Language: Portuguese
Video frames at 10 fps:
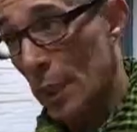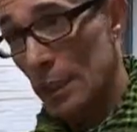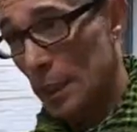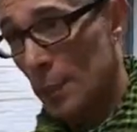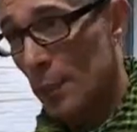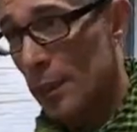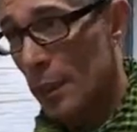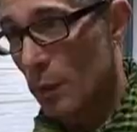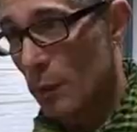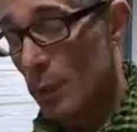que é essa a
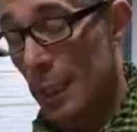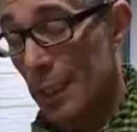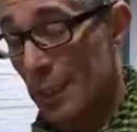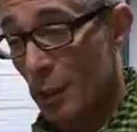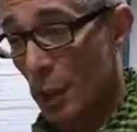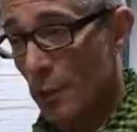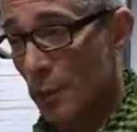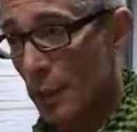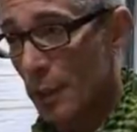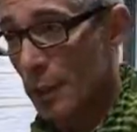duração, e já é
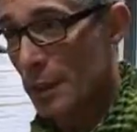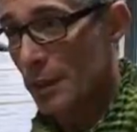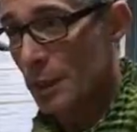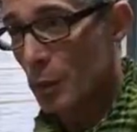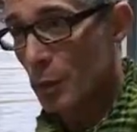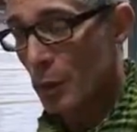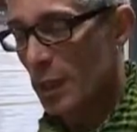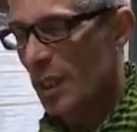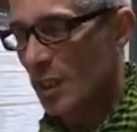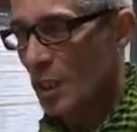enorme para este tipo de
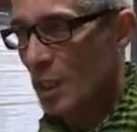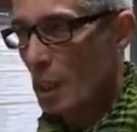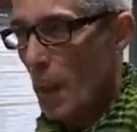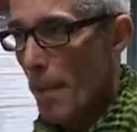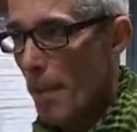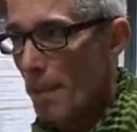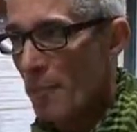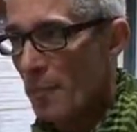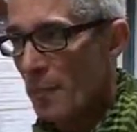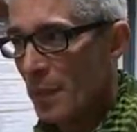coisa,
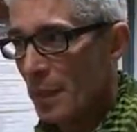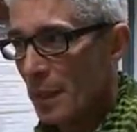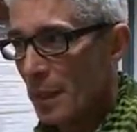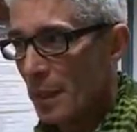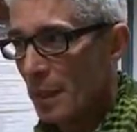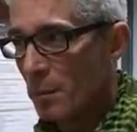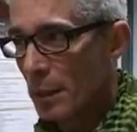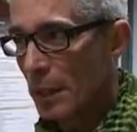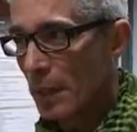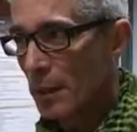hum,
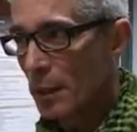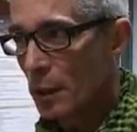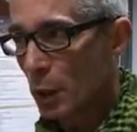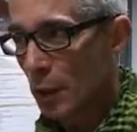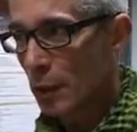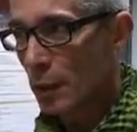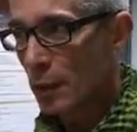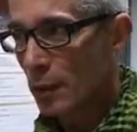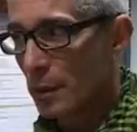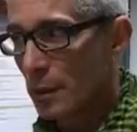baseado na
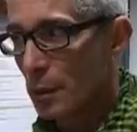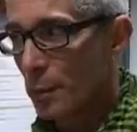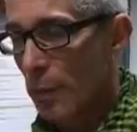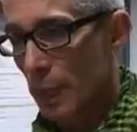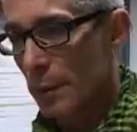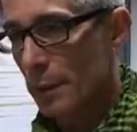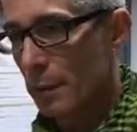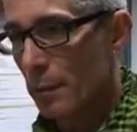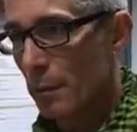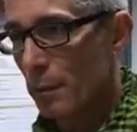história de um
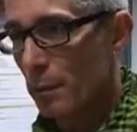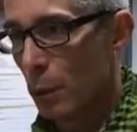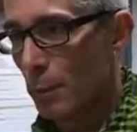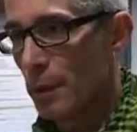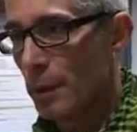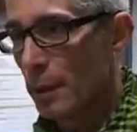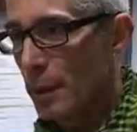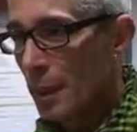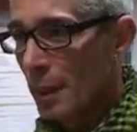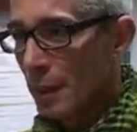padre bombista
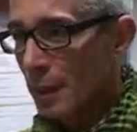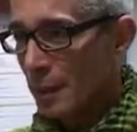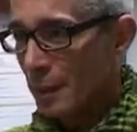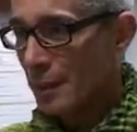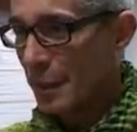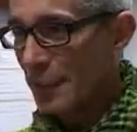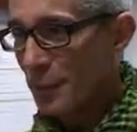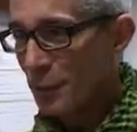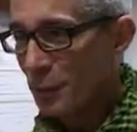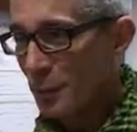e dá
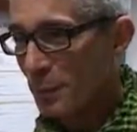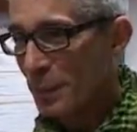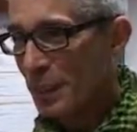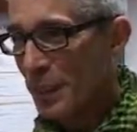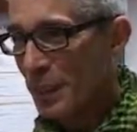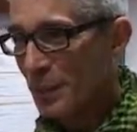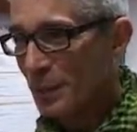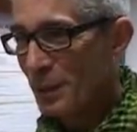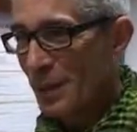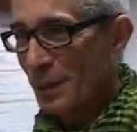assim um filme
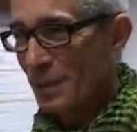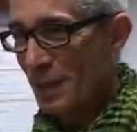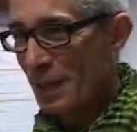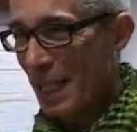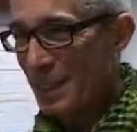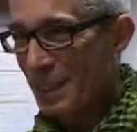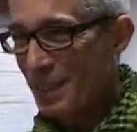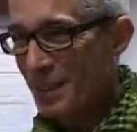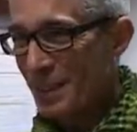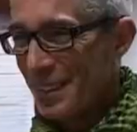negro
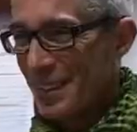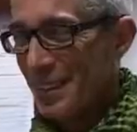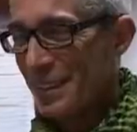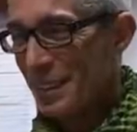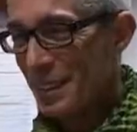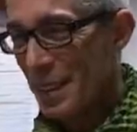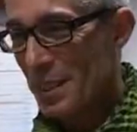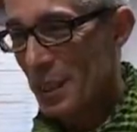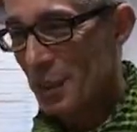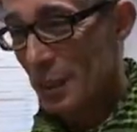fantástico eh,
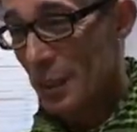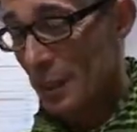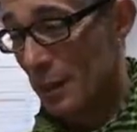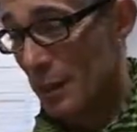dessa altura.